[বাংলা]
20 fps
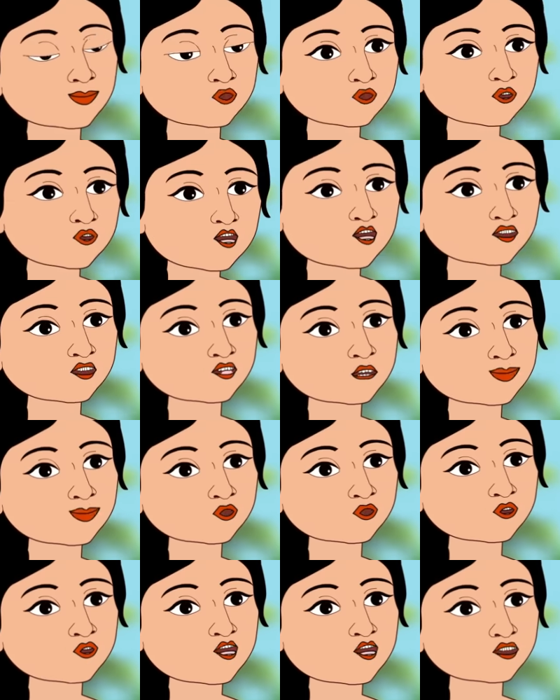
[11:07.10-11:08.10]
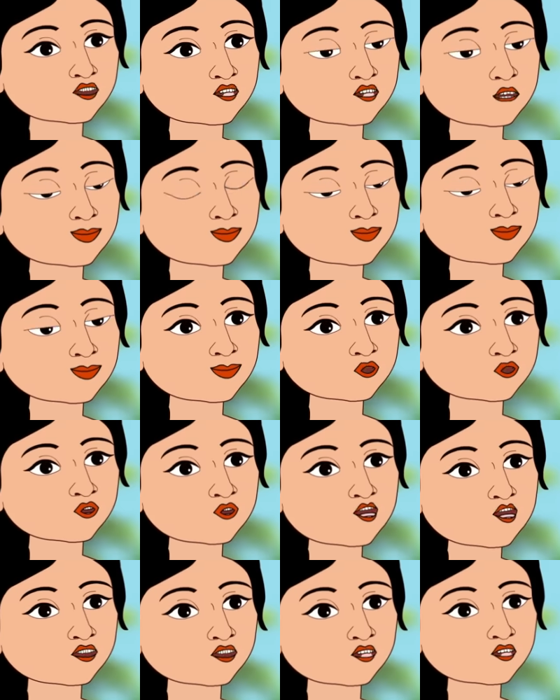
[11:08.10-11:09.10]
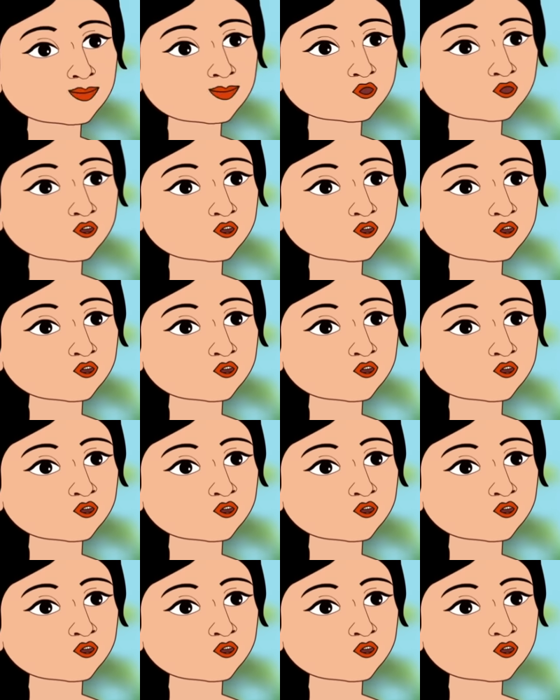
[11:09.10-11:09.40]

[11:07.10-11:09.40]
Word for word: এখানে হাঁস পুষলে অনেক ভালো